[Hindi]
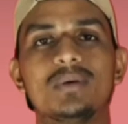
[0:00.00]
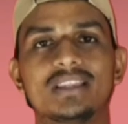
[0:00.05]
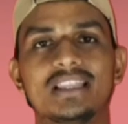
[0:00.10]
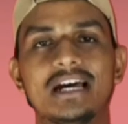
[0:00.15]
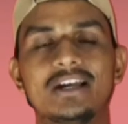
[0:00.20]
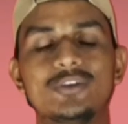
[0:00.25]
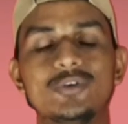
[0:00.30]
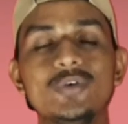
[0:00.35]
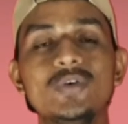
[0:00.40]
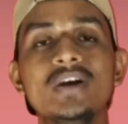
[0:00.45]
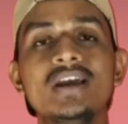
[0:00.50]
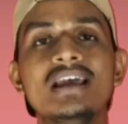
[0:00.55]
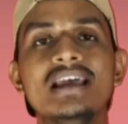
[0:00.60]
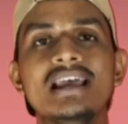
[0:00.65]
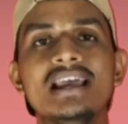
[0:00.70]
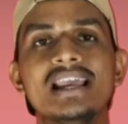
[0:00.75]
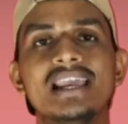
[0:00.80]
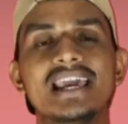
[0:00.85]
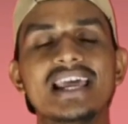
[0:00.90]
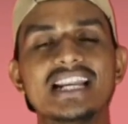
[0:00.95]
बता दूँ
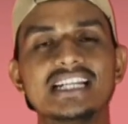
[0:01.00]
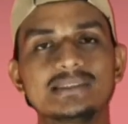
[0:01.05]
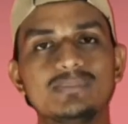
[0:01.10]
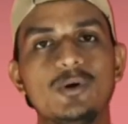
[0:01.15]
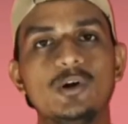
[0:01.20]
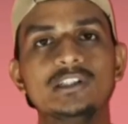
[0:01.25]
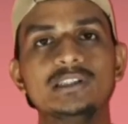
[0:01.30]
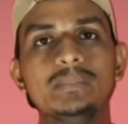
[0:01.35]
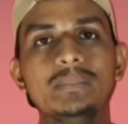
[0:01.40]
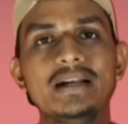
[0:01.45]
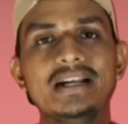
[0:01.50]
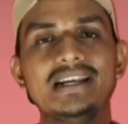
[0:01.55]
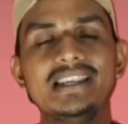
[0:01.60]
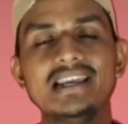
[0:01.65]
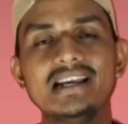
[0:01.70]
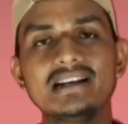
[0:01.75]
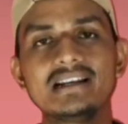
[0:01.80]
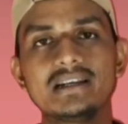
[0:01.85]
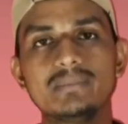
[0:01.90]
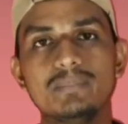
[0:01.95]
कि
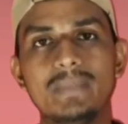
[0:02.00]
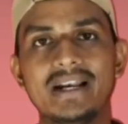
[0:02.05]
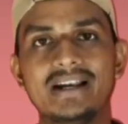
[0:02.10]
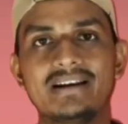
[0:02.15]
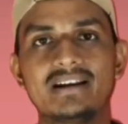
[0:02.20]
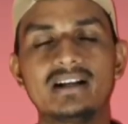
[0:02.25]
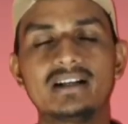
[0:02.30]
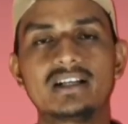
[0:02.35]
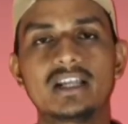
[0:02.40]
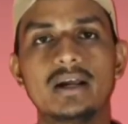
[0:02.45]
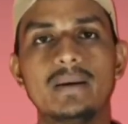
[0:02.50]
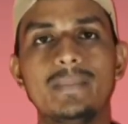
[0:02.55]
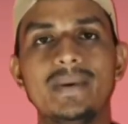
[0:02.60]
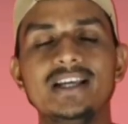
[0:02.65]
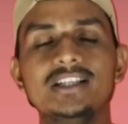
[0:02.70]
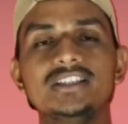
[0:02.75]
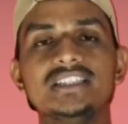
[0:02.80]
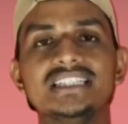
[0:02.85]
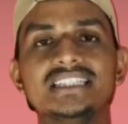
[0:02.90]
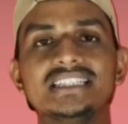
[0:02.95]
रिस्पॉन्सिबिलिटी एक मेंटल टर्म
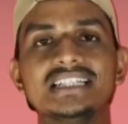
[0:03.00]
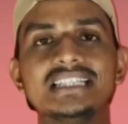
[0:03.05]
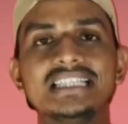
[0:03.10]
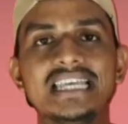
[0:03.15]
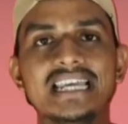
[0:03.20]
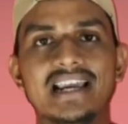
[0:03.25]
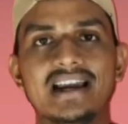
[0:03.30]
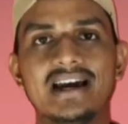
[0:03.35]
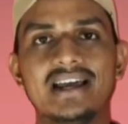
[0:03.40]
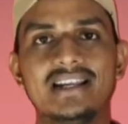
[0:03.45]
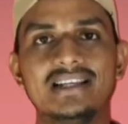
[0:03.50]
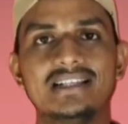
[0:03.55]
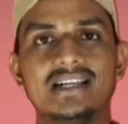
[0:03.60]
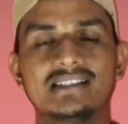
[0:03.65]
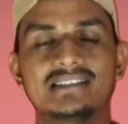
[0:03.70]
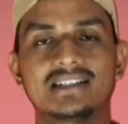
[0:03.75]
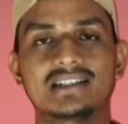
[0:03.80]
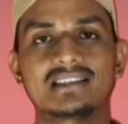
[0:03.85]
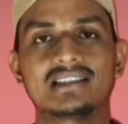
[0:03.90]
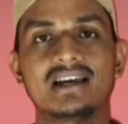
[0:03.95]
है जिसे देखा नहीं
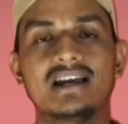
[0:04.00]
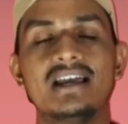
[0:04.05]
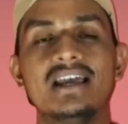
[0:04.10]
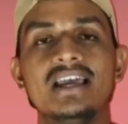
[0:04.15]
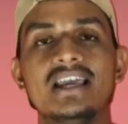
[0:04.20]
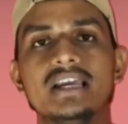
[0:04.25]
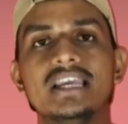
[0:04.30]
जा सकता